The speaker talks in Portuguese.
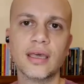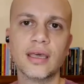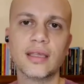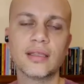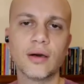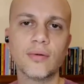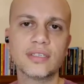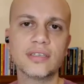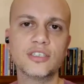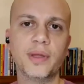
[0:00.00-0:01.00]
Então
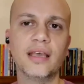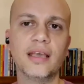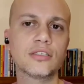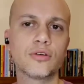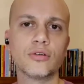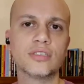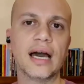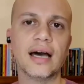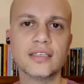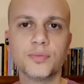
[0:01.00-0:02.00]
essas experiências
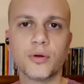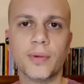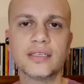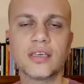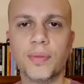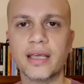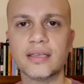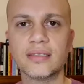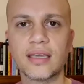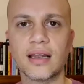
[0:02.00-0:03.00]
cruzadas, por mais que
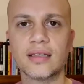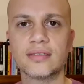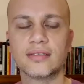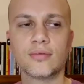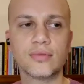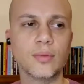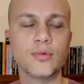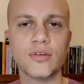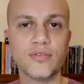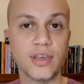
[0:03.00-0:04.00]
pareça que elas não têm
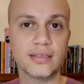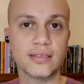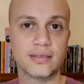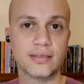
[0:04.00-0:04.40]
muito a ver, elas